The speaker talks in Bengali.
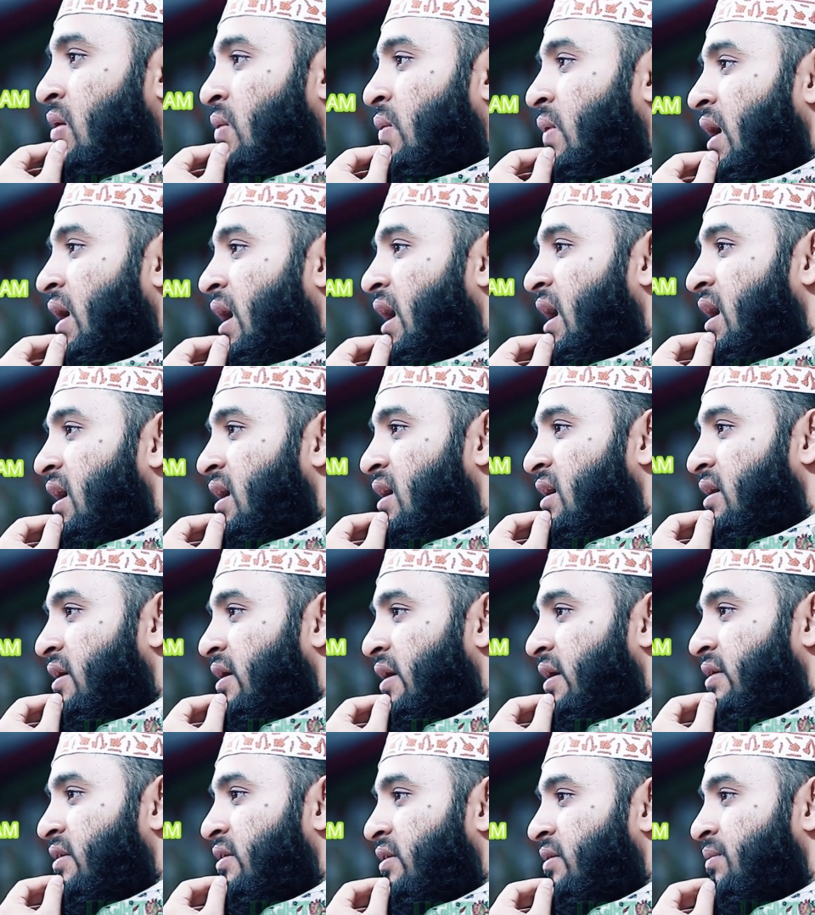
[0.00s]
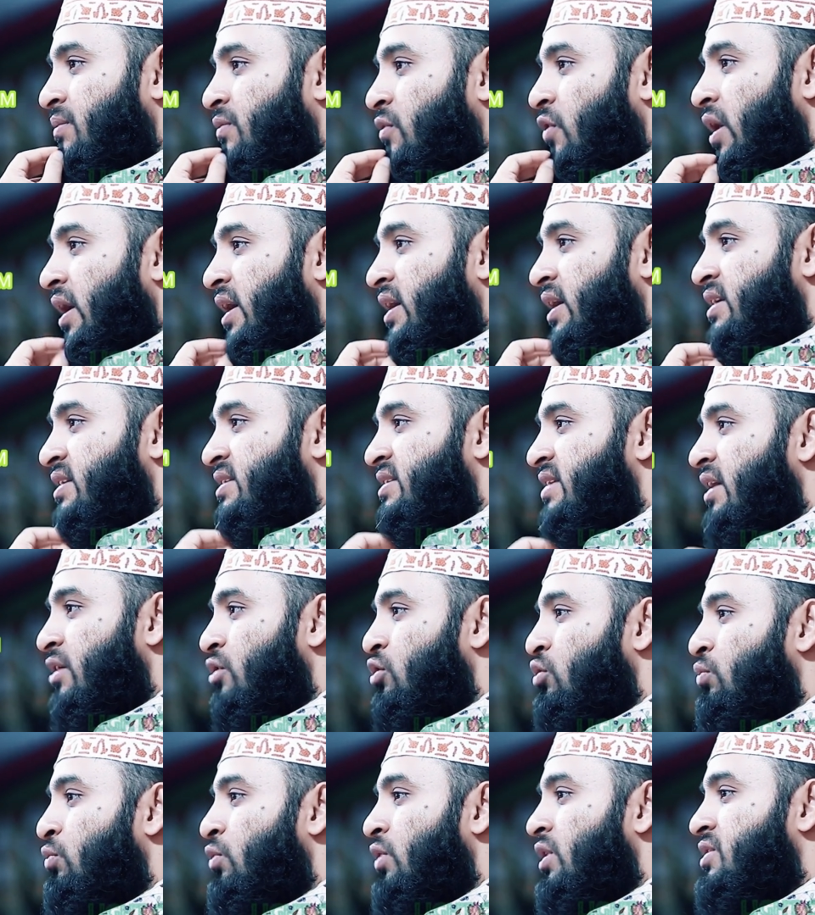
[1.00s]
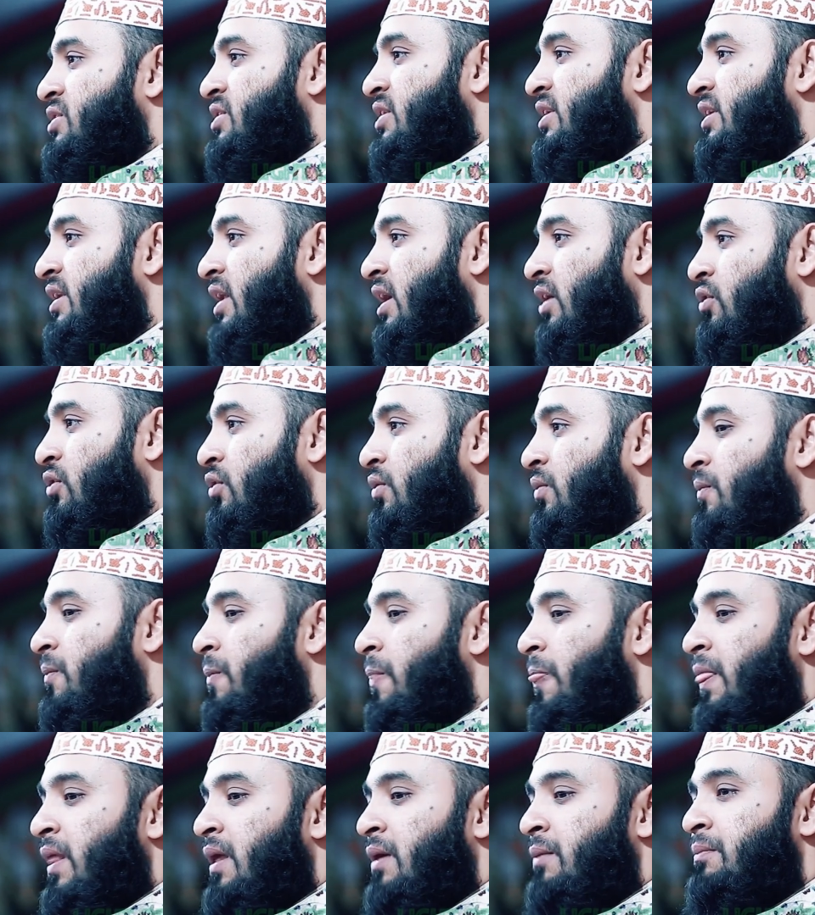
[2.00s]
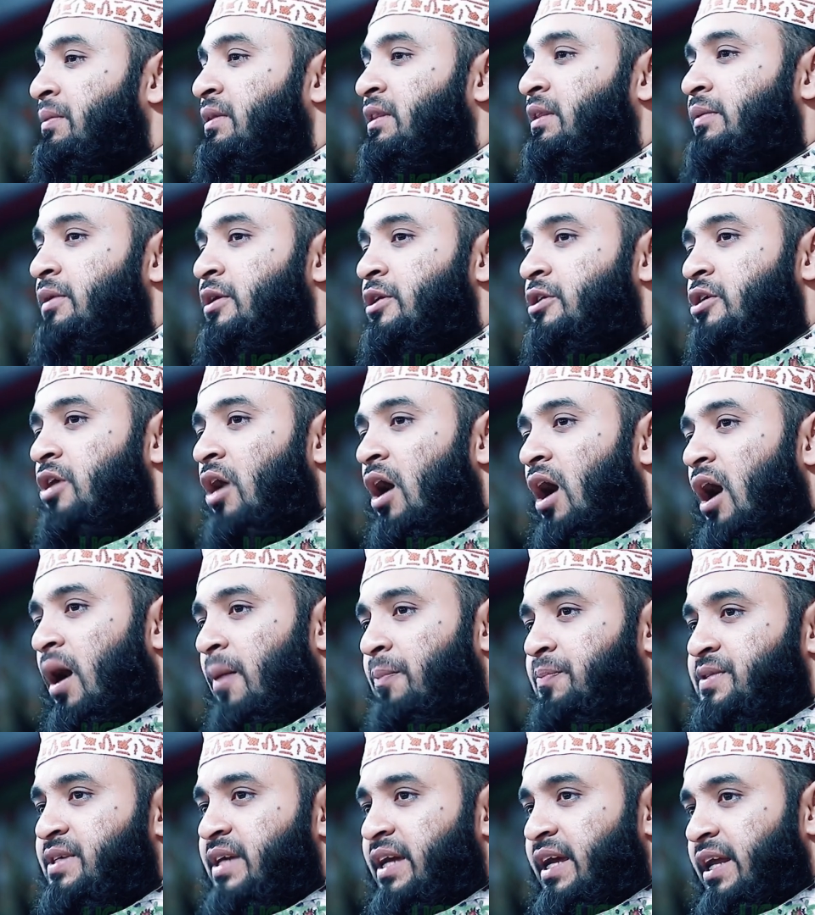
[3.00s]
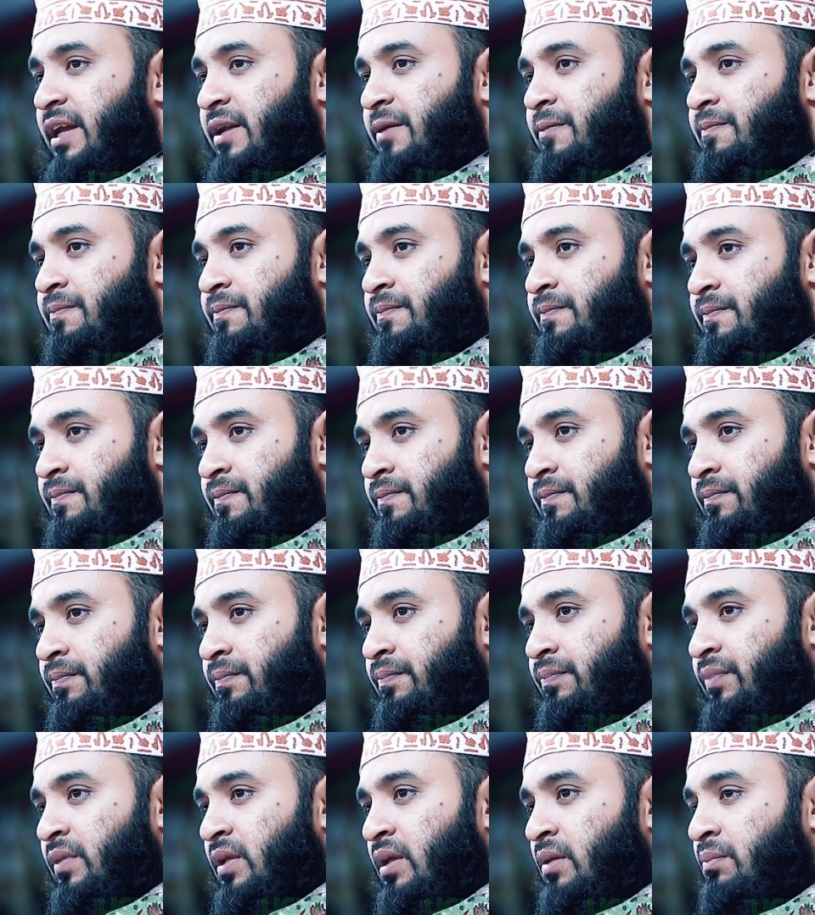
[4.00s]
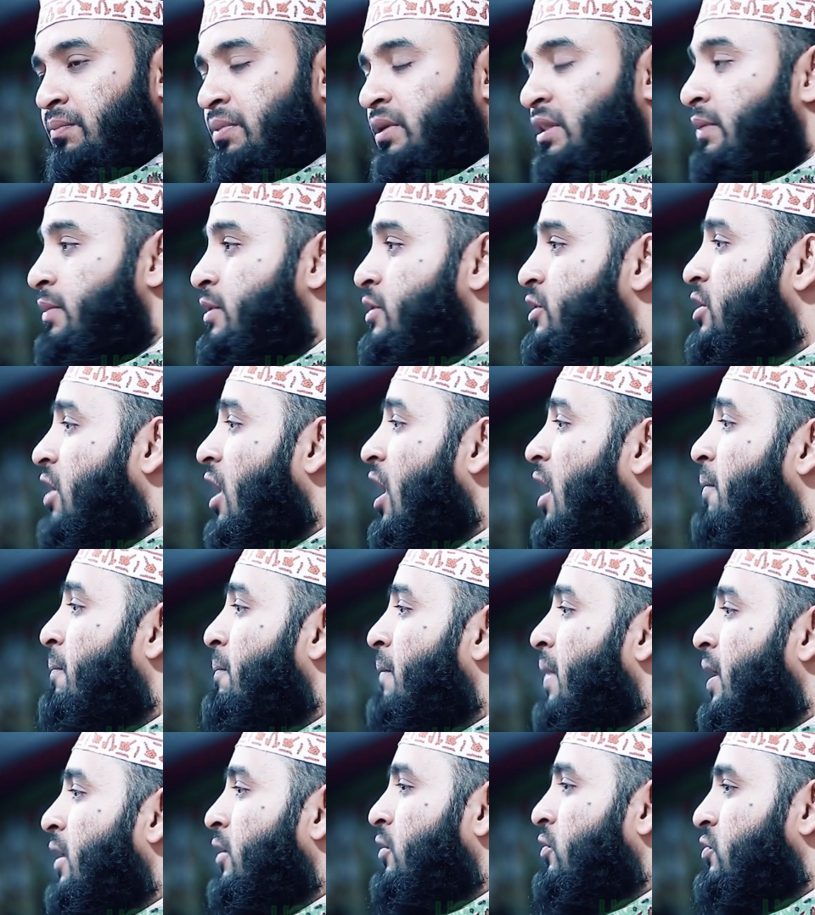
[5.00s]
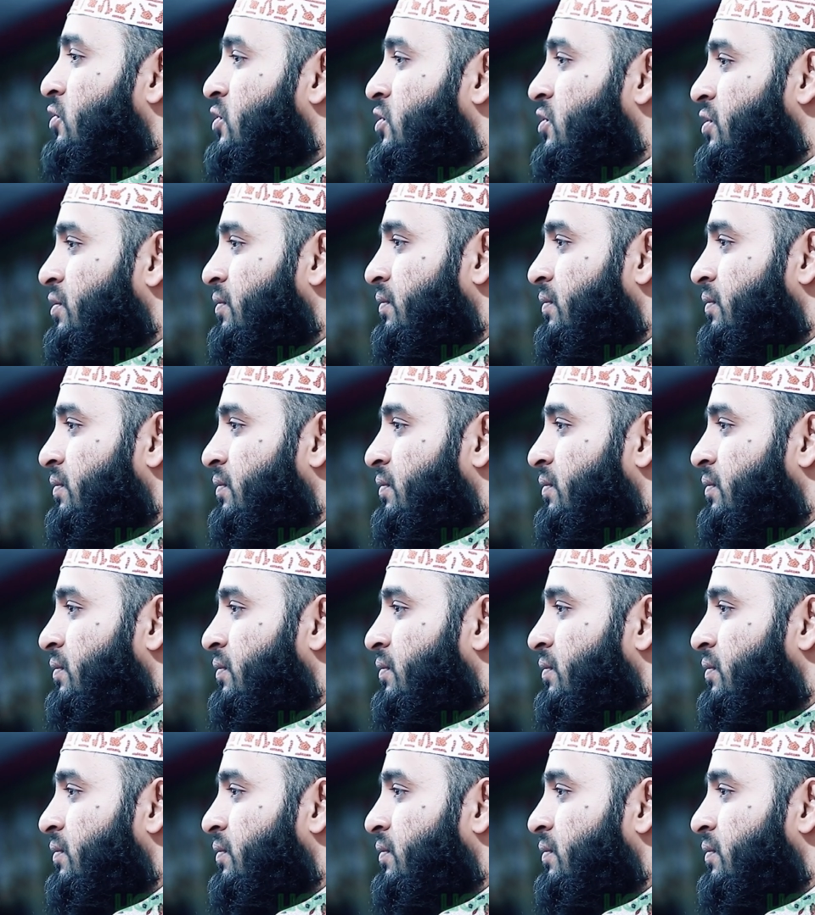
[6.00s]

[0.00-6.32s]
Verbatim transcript: ওয়া আখিরাকুম ওয়া ইনসাকুম ওয়া জিন্নাকুম পৃথিবীর সব জিন পৃথিবীর সব মানুষ